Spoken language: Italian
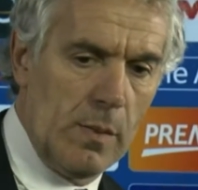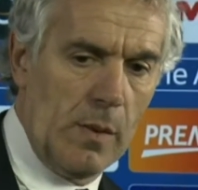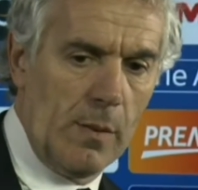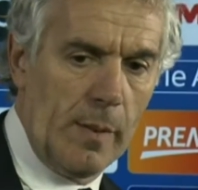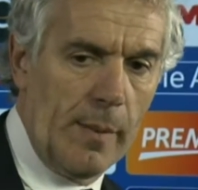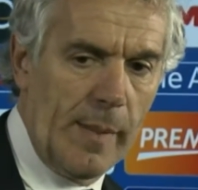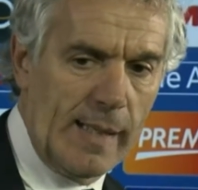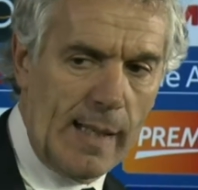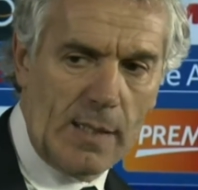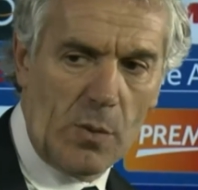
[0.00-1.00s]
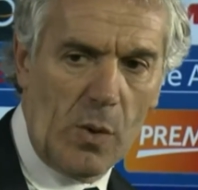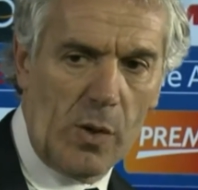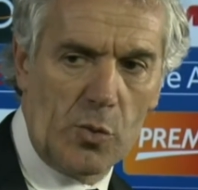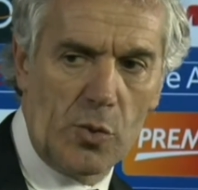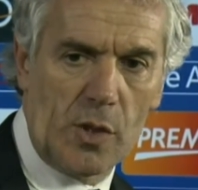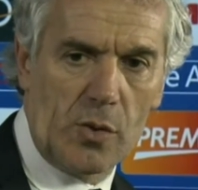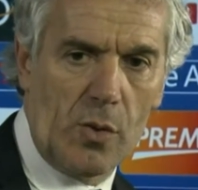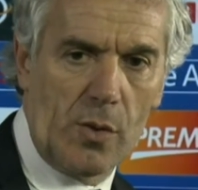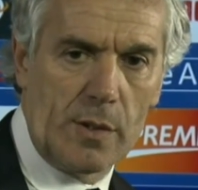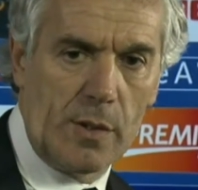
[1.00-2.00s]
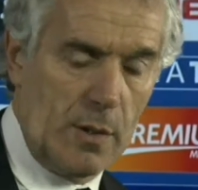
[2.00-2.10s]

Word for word: a me interessa quello che è successo oggi.